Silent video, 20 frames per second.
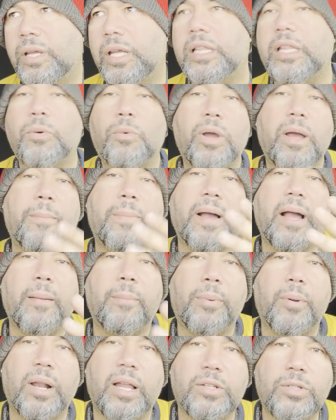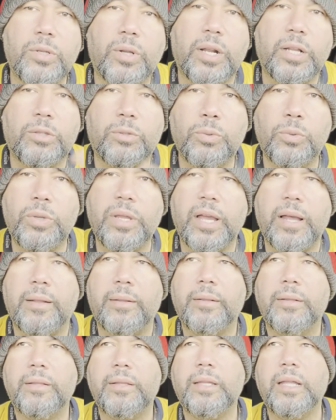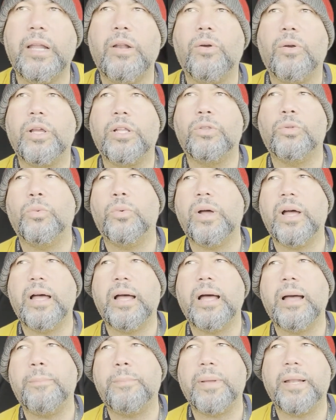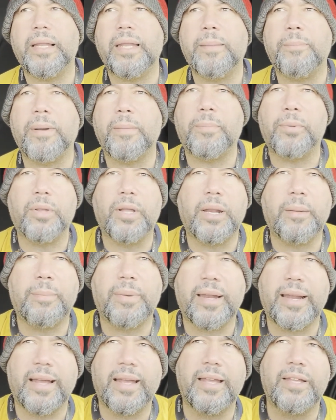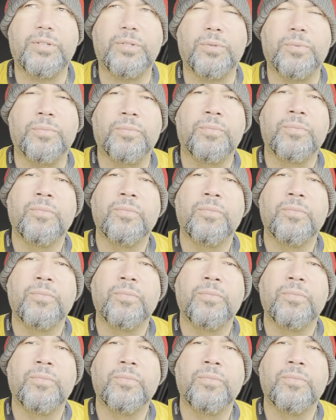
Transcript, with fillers: y te voy a pagar por las horas tuyas de lo que tú vas a perder para poder reparar eso.